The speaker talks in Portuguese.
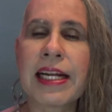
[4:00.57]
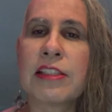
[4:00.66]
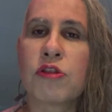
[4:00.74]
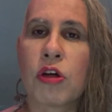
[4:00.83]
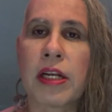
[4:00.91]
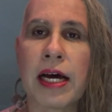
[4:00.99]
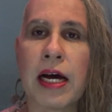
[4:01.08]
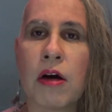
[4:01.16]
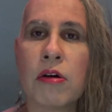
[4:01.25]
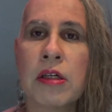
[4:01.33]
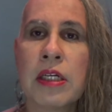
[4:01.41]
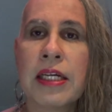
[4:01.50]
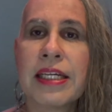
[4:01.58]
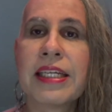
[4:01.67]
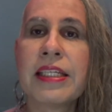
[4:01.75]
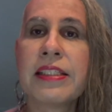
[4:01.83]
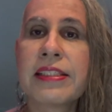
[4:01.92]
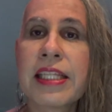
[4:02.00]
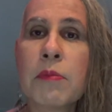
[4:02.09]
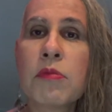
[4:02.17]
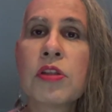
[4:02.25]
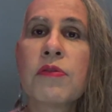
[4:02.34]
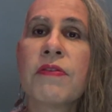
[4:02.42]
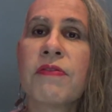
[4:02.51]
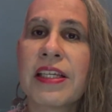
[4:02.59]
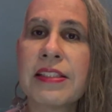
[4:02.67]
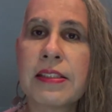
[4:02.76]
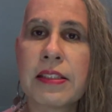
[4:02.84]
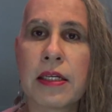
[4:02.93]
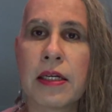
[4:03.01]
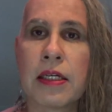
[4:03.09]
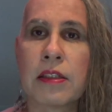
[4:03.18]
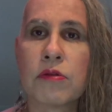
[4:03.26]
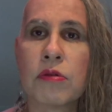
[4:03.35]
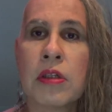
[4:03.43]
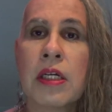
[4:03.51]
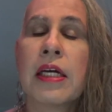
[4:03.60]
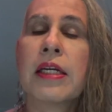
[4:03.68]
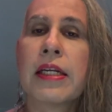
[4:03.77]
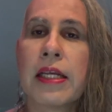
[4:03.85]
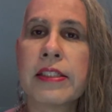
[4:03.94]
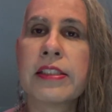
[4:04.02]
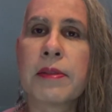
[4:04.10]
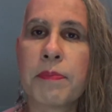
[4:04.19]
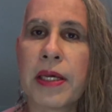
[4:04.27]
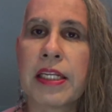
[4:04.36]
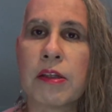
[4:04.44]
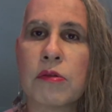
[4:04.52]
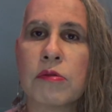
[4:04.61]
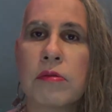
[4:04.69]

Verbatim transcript: nacional que estamos vivenciando nesse período.